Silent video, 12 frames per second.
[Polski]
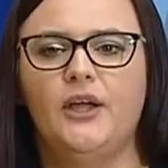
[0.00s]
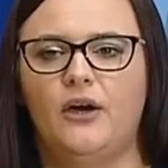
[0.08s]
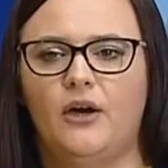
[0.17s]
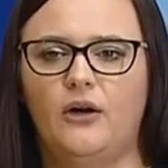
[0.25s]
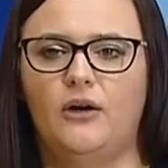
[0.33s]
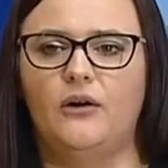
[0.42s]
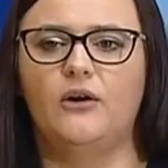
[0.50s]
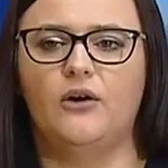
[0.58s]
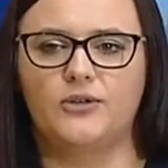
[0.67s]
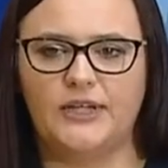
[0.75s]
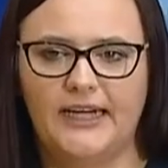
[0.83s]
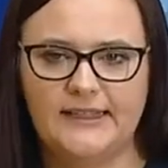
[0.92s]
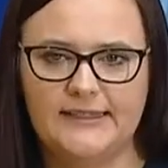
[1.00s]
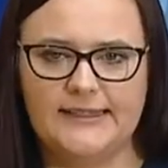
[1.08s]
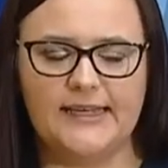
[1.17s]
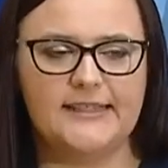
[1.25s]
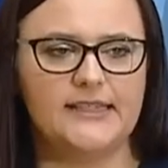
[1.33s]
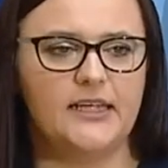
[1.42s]
o
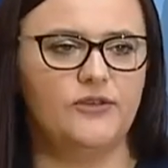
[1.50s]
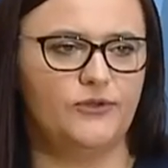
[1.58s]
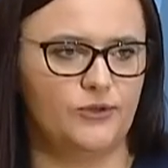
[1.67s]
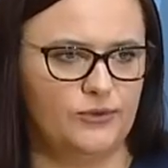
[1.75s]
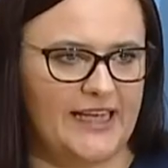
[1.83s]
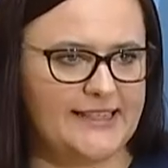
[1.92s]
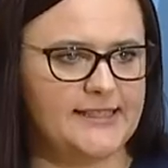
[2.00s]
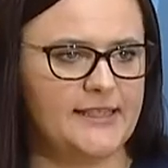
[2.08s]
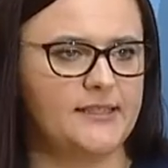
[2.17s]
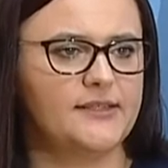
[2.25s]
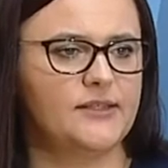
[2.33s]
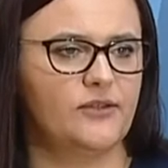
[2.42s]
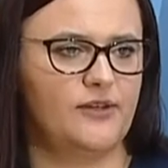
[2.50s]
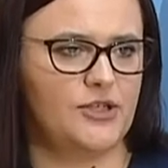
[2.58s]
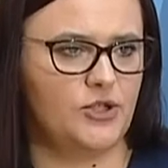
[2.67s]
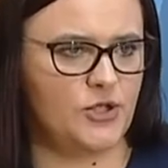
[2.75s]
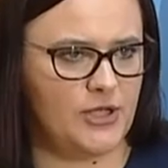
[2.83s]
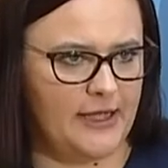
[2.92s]
organizacjach, fundacjach,
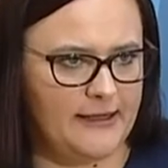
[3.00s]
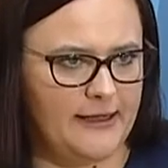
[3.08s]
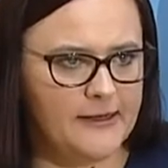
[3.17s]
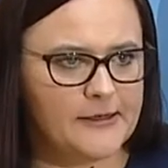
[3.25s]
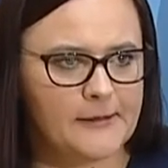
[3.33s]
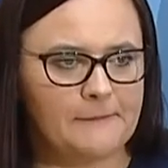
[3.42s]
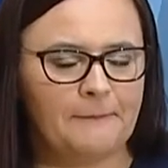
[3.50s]
stowarzyszeniach